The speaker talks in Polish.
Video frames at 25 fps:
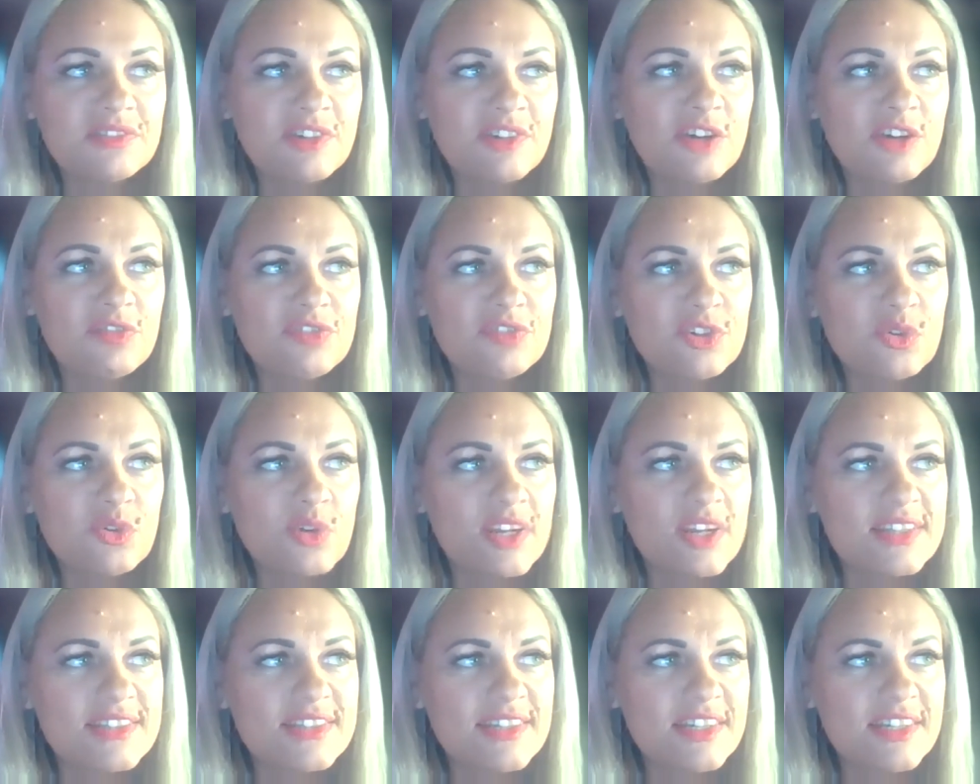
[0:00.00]

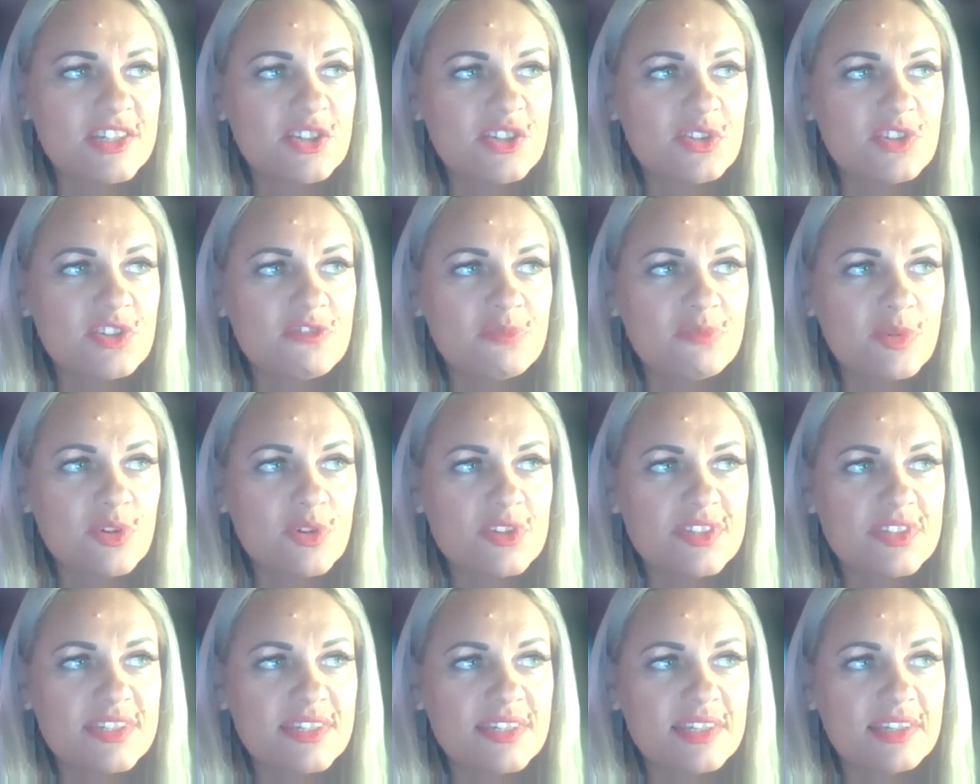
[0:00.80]
konfiguracjach rządzi w
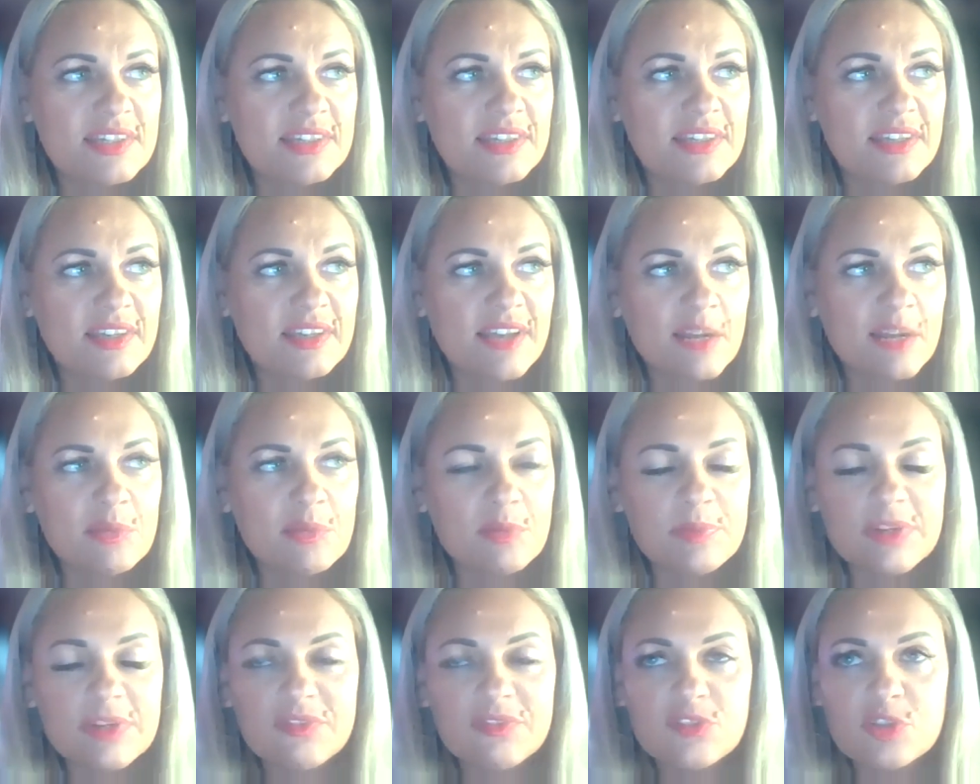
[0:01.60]
Polsce e,
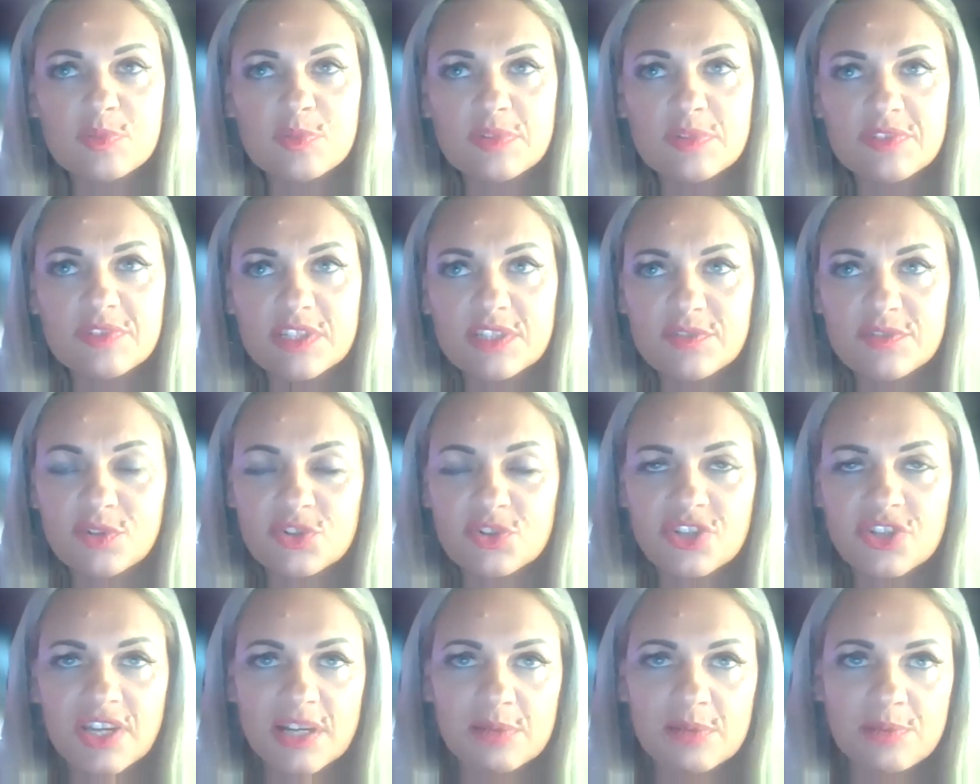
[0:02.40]
albo Prawo i
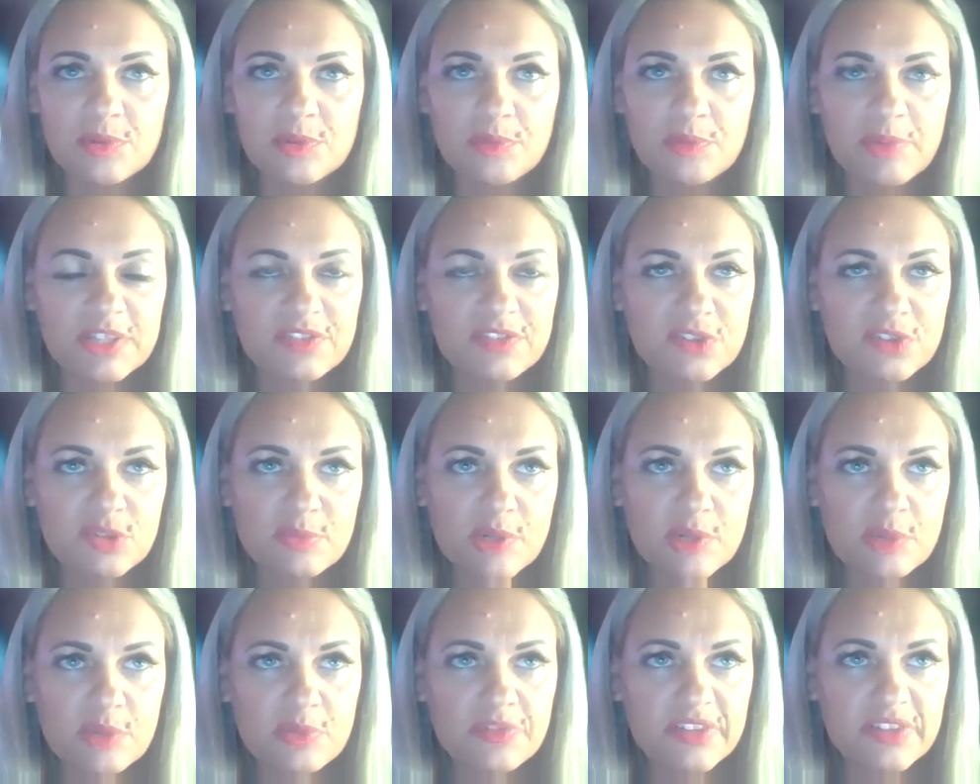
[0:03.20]
Sprawiedliwość, albo
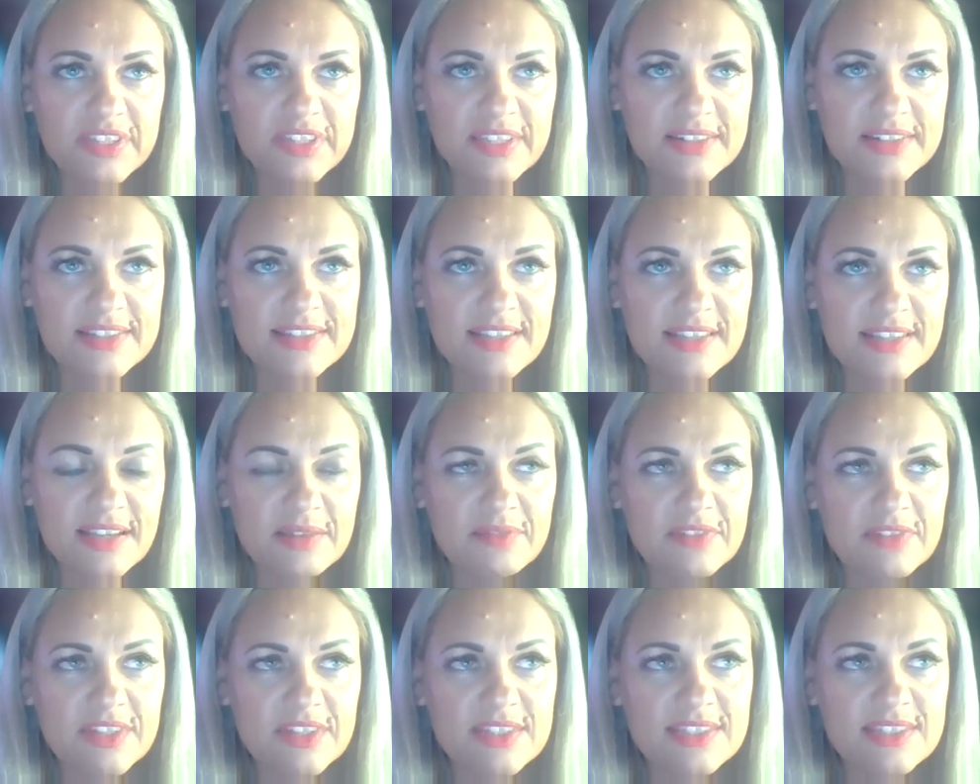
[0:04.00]
Platforma
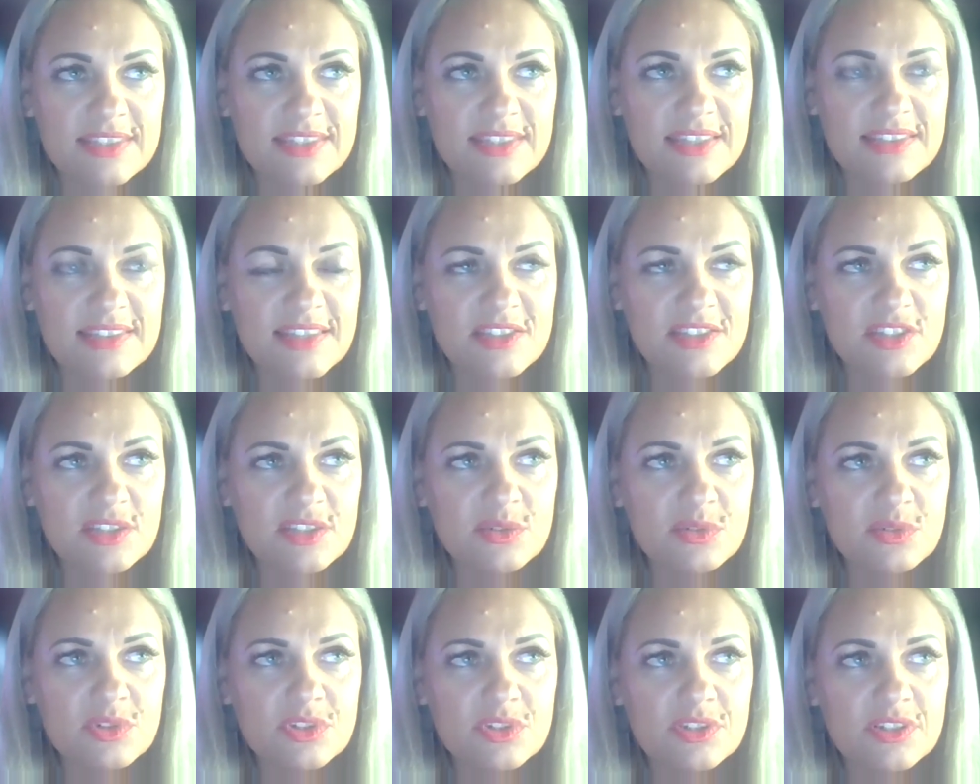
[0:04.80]
Obywatelska, więc w zasadzie
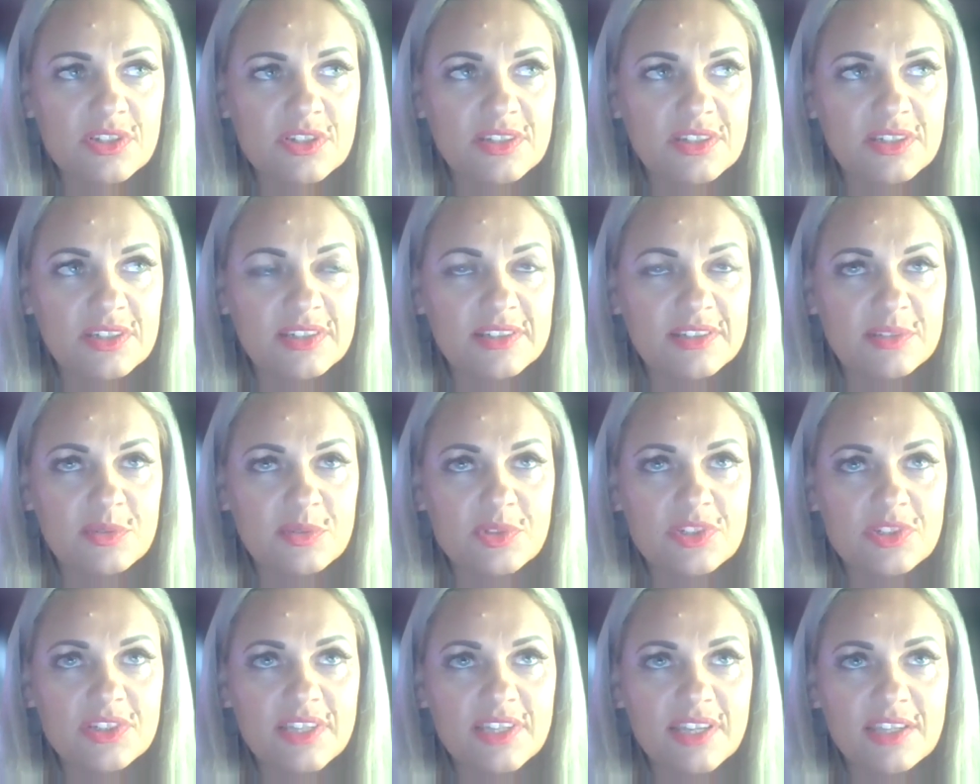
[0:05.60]
dużych, e,
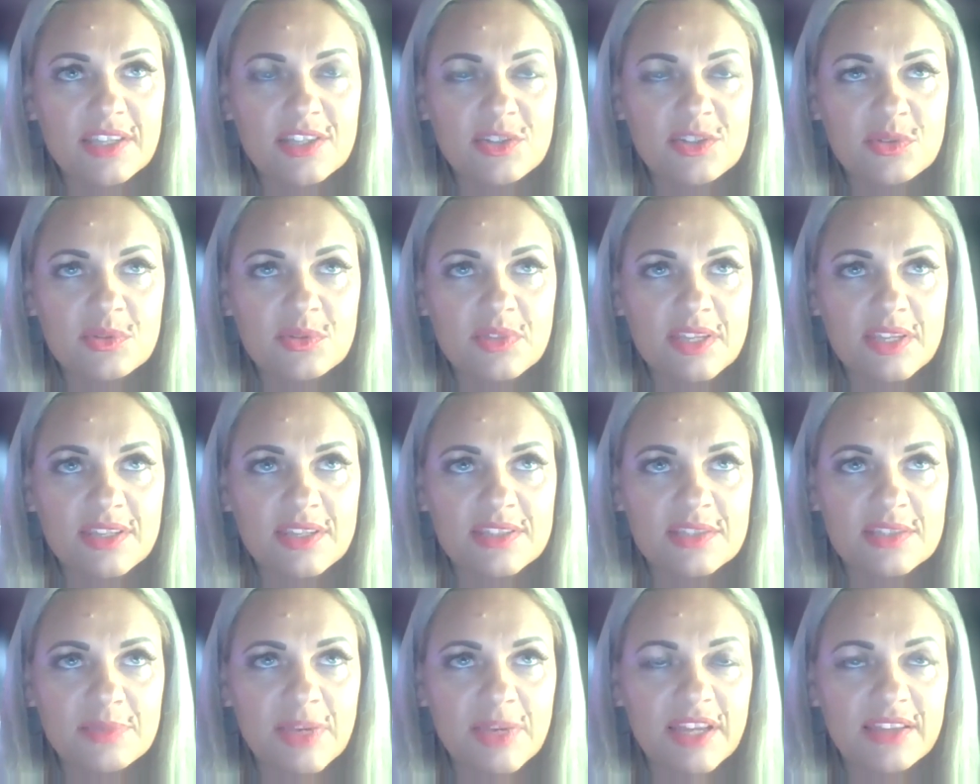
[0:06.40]
dużych jakichś
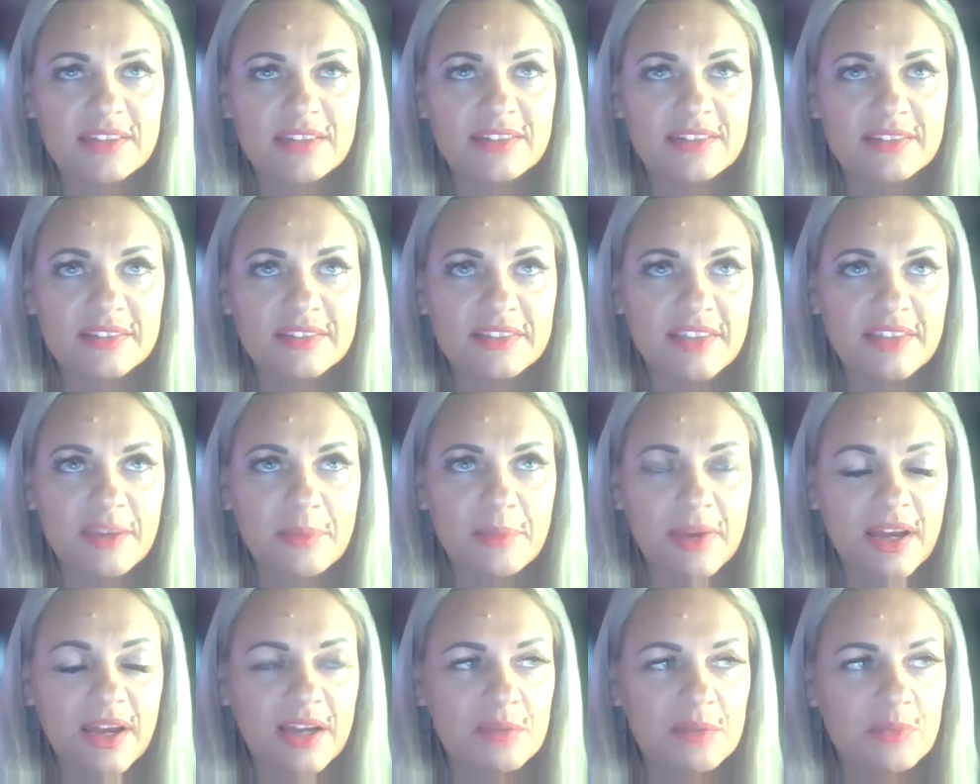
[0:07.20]
tutaj zmian e, nie
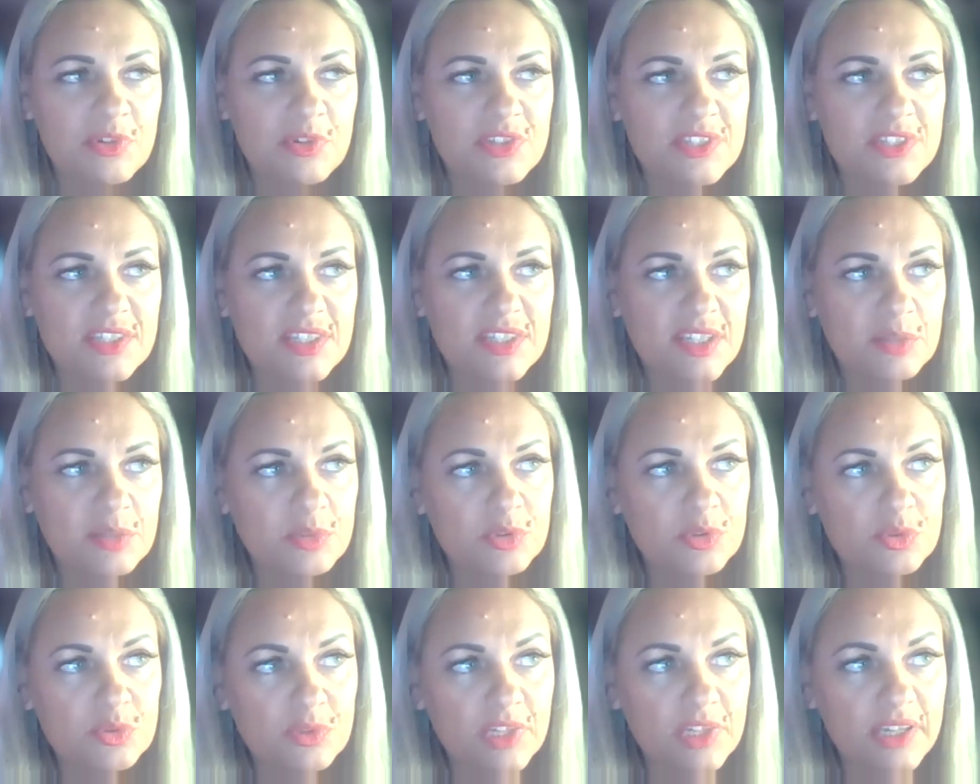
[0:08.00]
ma, albo jest jedno,
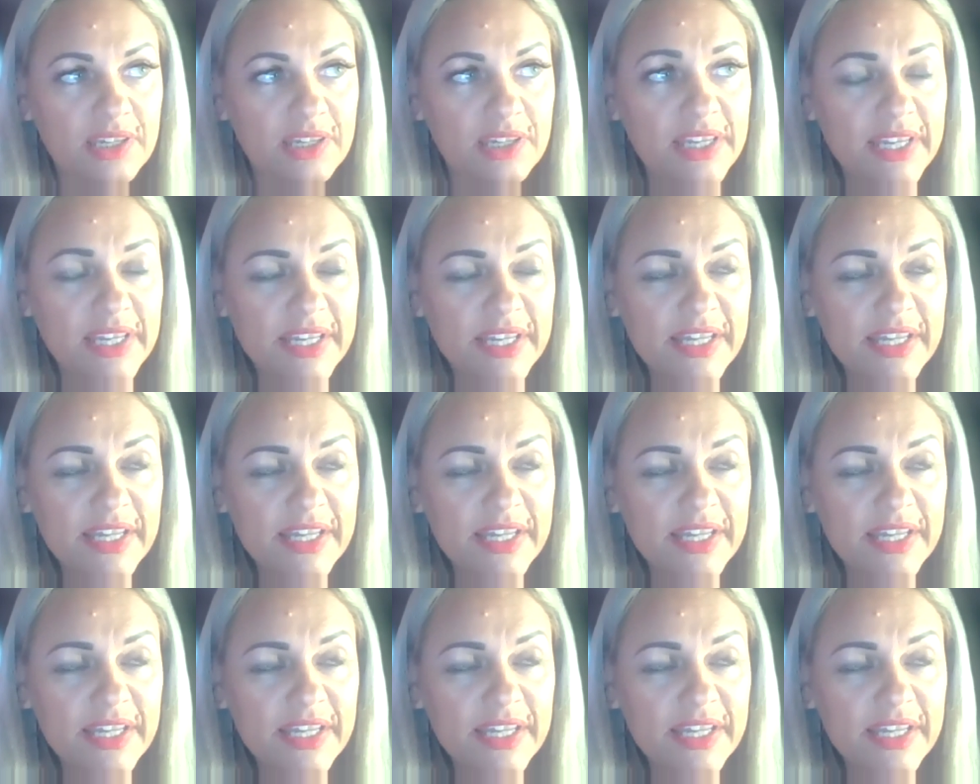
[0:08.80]
albo drugie.